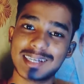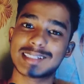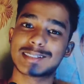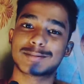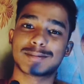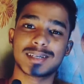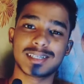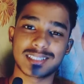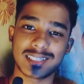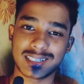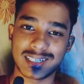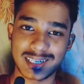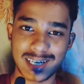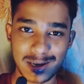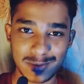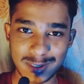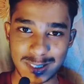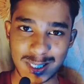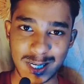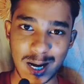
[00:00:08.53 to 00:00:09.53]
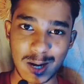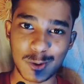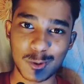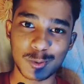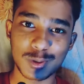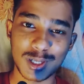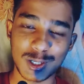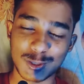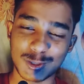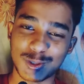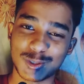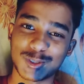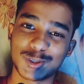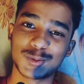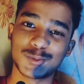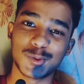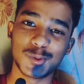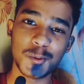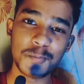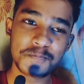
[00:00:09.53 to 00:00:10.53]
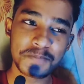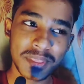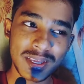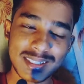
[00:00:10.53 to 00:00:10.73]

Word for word: যে এক্সপিরিয়েন্সটা সেটা আমি শেয়ার করবো তার সঙ্গে সঙ্গে বলবো